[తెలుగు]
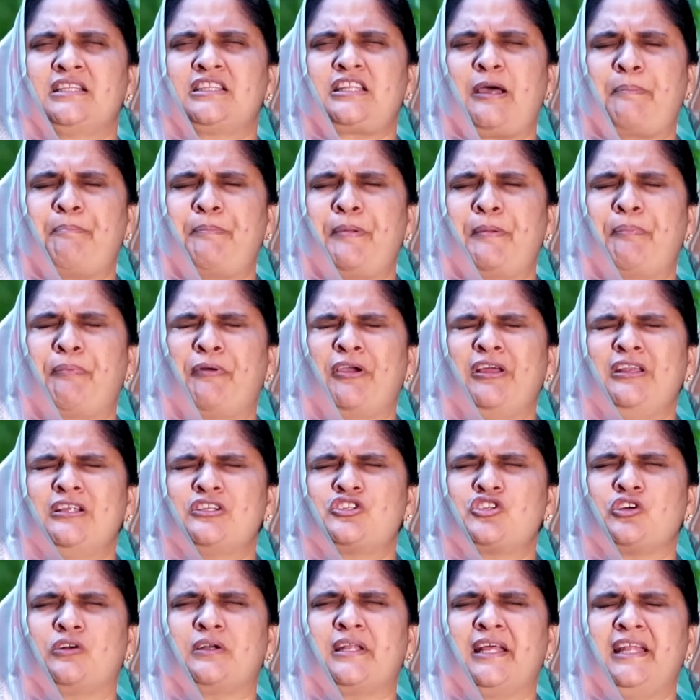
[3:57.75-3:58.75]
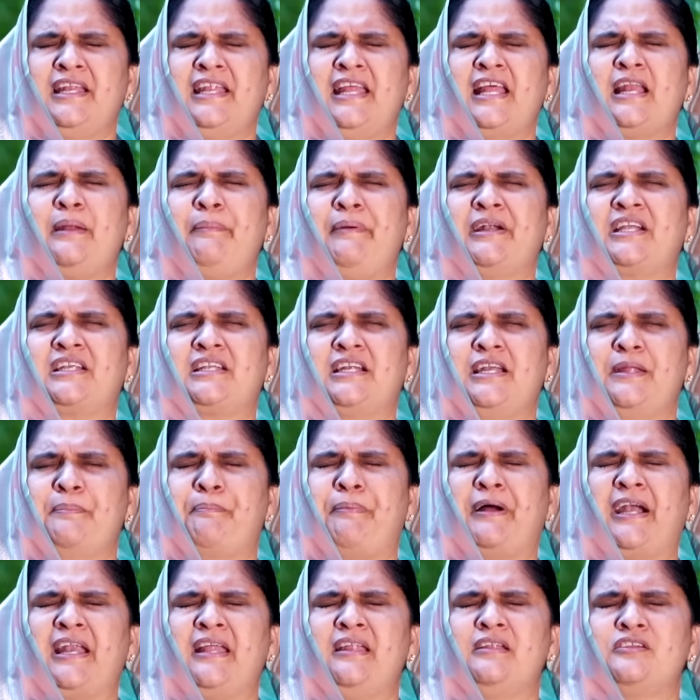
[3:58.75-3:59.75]
తప్పిపోయిన చోటే నిలబెట్టండి
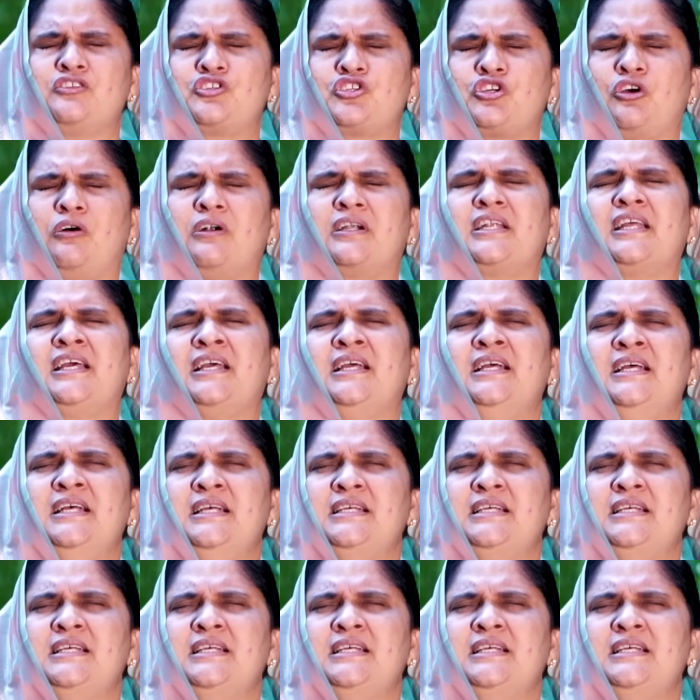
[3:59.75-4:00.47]
పడిన చోటే